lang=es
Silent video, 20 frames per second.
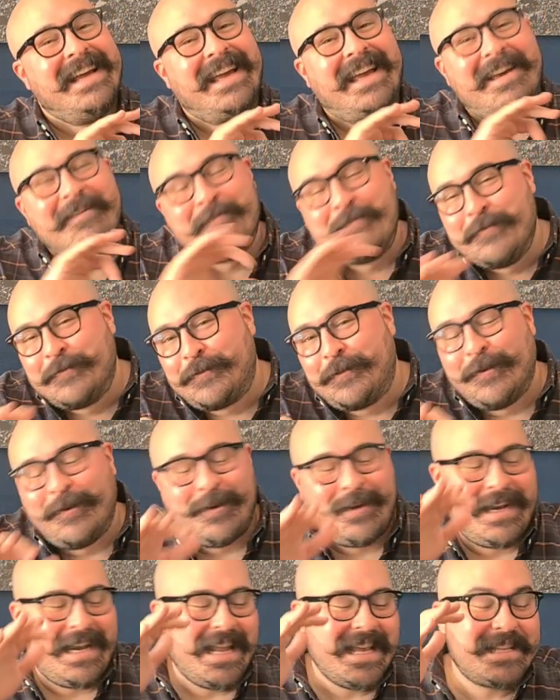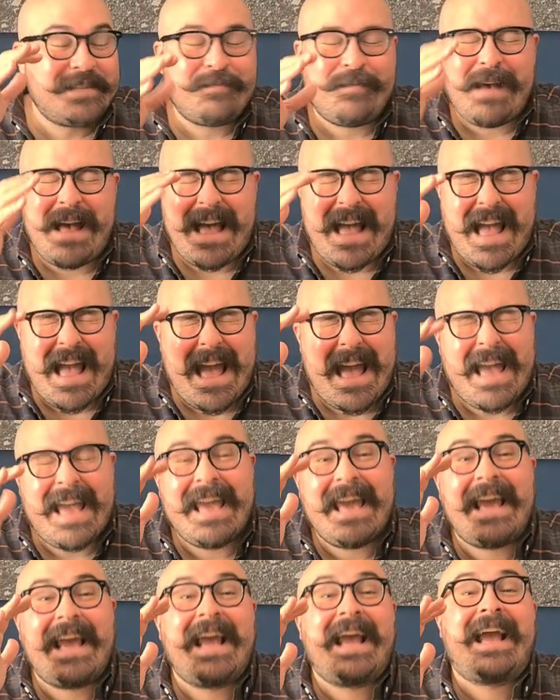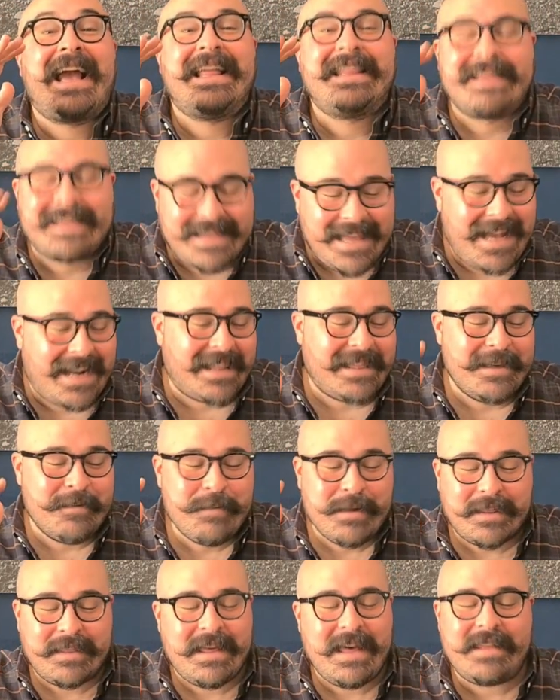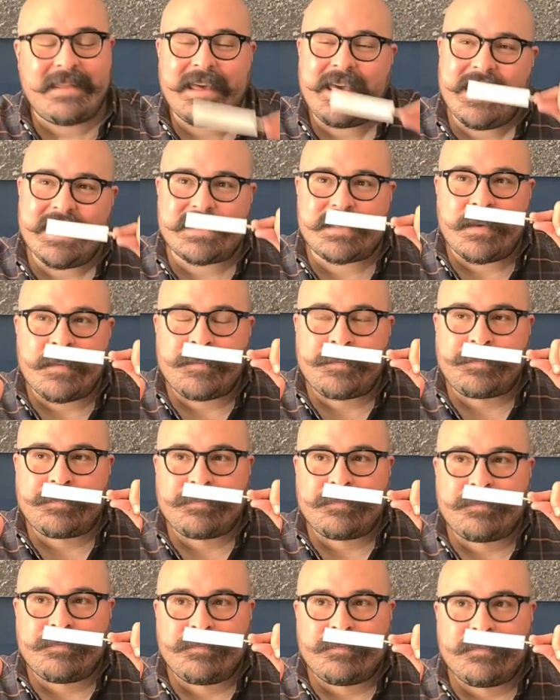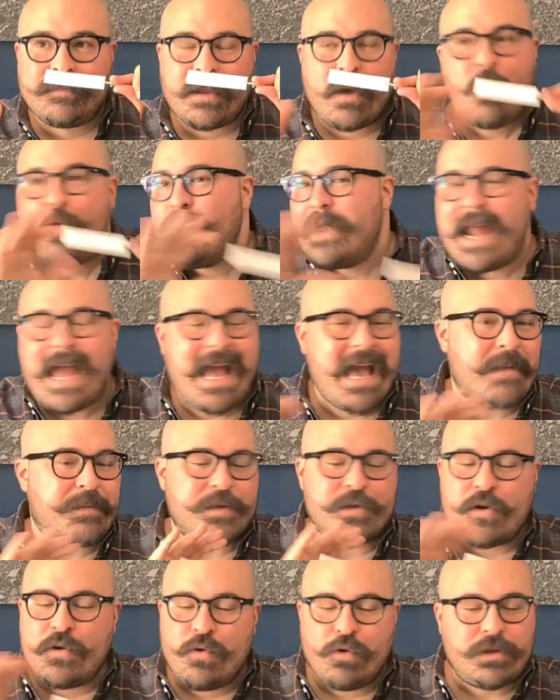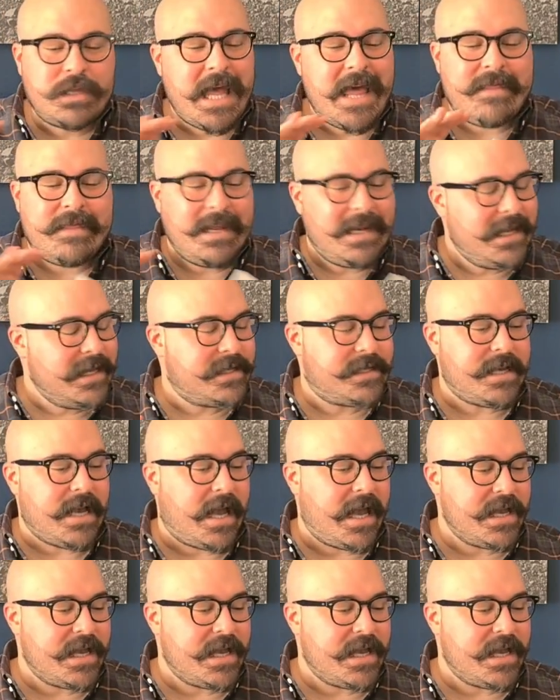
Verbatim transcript: qué bruto, les va a encantar. De verdad es una absoluta delicia.